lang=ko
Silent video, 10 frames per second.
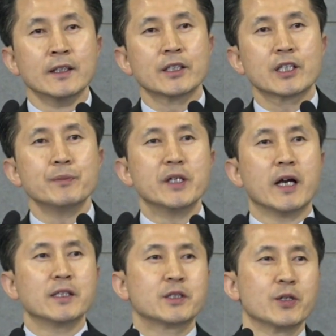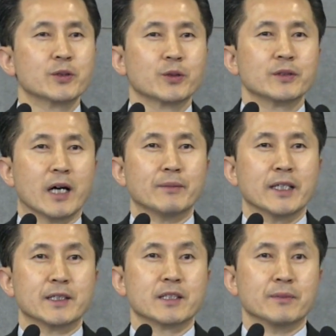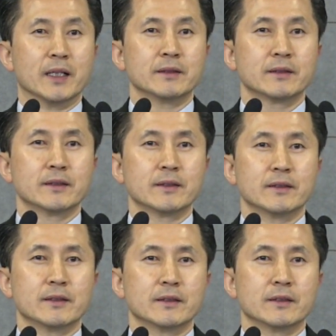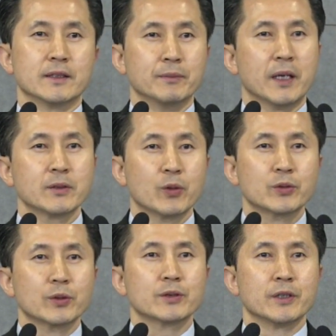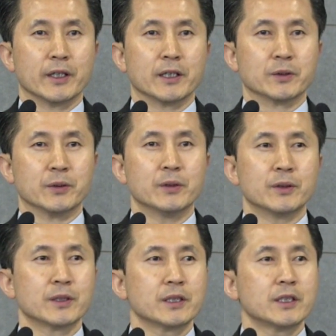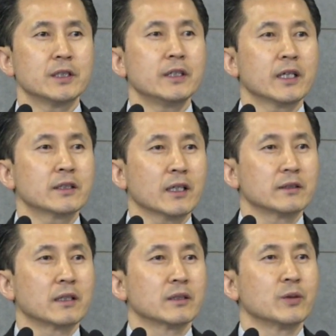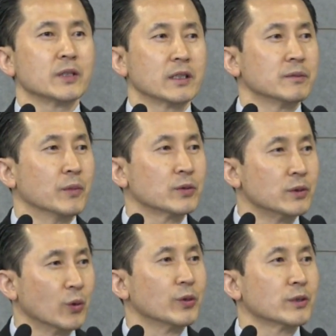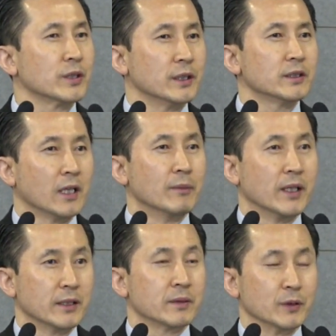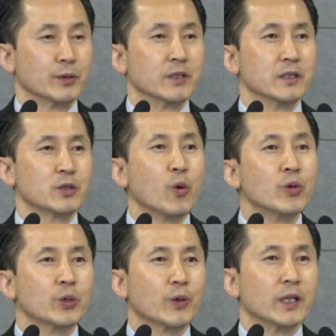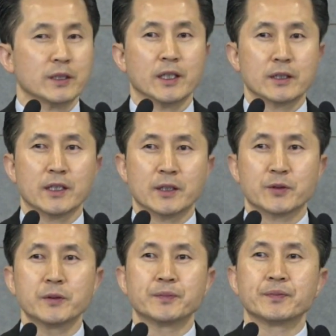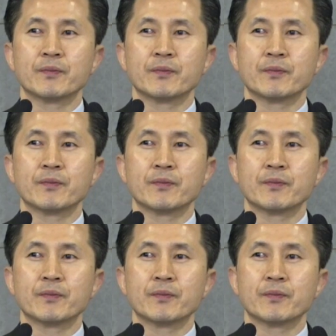희미할 정도로 남아있지만 이방 족속들에게도 신에게 다다르고자 하는 모든 노력들이 남아있습니다. 우리는 그걸 종교라 이야기하죠.